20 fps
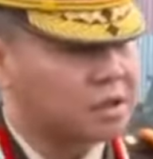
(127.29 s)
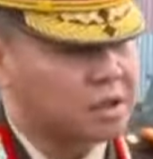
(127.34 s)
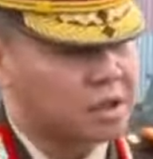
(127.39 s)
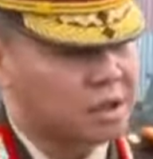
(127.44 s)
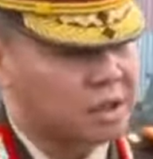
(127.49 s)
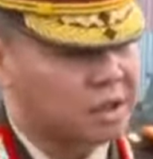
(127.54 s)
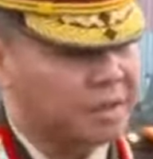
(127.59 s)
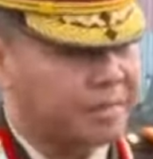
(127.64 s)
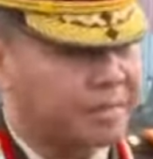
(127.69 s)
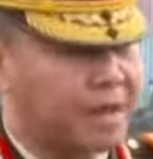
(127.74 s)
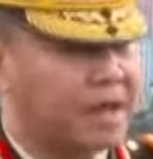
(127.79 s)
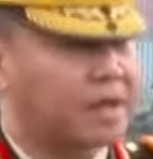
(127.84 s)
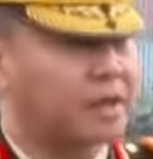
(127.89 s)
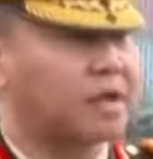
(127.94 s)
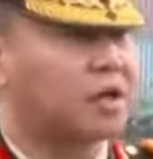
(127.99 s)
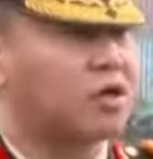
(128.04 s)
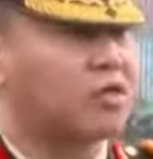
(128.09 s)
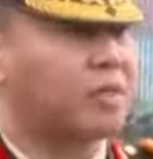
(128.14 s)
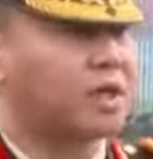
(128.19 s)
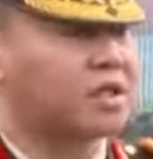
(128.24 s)

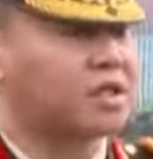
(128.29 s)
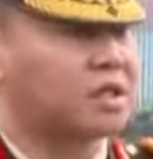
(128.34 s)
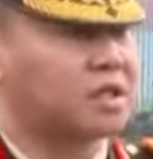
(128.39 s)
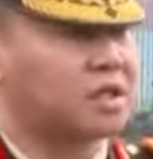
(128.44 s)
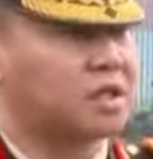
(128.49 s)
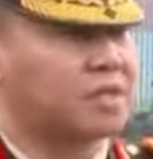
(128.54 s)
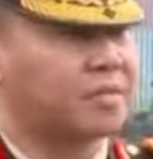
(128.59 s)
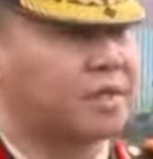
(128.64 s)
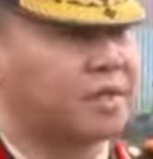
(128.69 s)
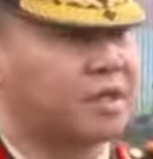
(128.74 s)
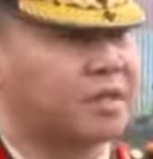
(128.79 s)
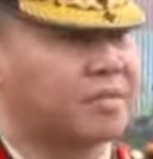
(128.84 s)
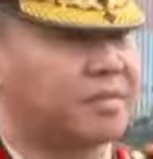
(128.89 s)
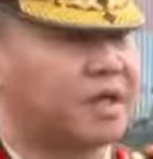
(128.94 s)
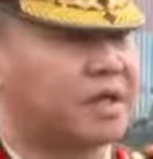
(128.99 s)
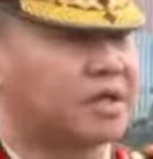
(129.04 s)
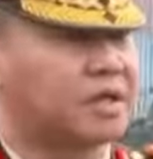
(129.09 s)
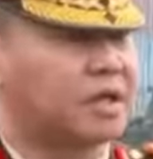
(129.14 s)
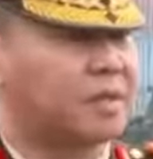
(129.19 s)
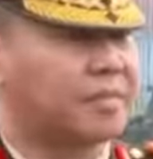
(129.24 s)
kedepannya operasi Manta
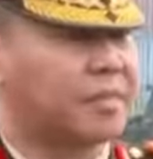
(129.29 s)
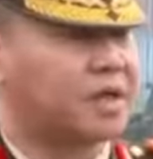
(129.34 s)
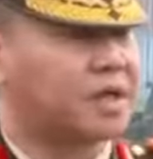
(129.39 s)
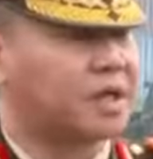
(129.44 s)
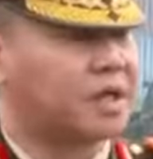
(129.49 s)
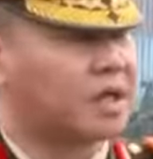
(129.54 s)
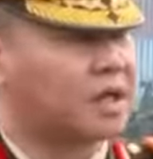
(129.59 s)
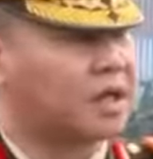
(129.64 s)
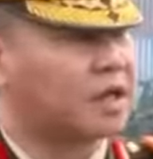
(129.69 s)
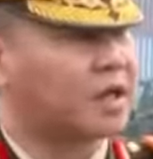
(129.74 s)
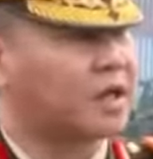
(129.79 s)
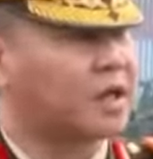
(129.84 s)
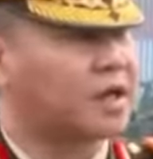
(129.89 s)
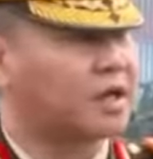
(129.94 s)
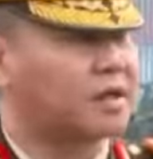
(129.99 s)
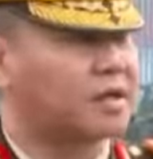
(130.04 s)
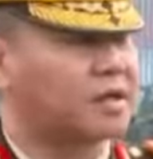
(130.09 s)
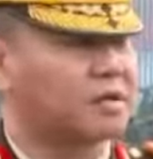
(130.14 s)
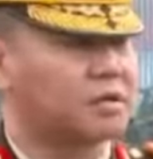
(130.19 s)
Brata pada rangkaian